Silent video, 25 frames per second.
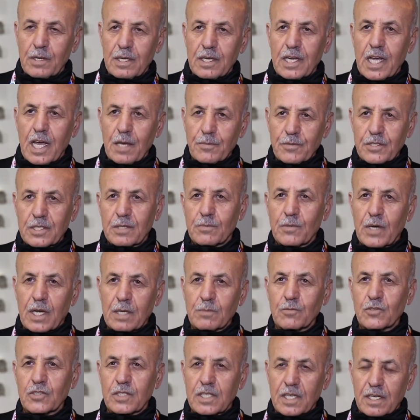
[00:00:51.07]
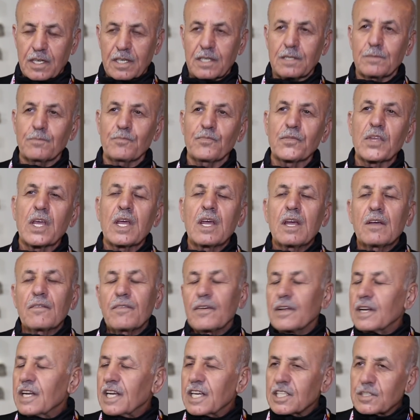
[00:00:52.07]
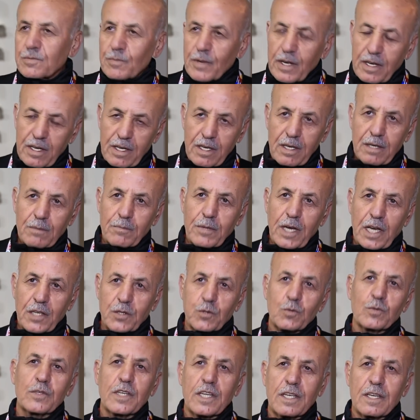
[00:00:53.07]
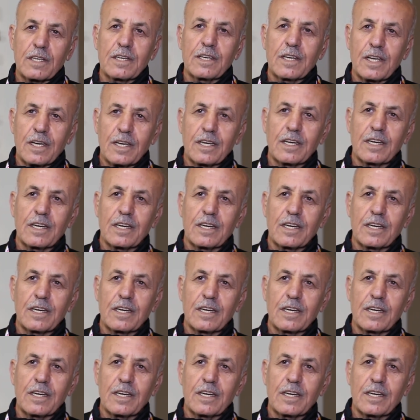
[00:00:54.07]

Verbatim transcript: لاعبينه مع المنتخب فليش ما بعثونا